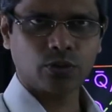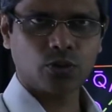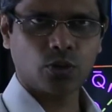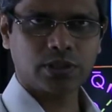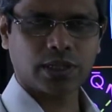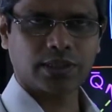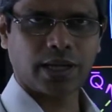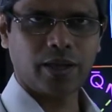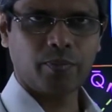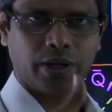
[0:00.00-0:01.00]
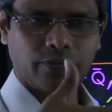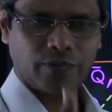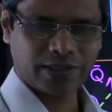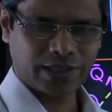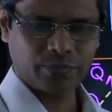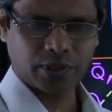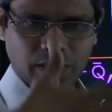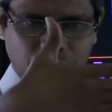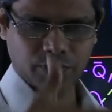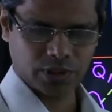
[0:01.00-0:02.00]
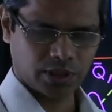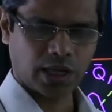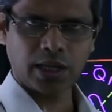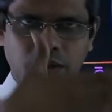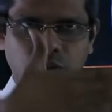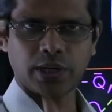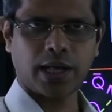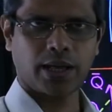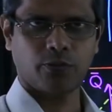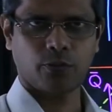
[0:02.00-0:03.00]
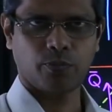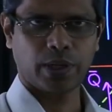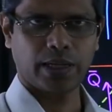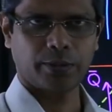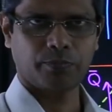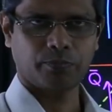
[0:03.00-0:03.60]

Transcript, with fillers: कुछ हो सकता है बट वैसे ही मतलब सीधा ही तो खड़ा है प्लेन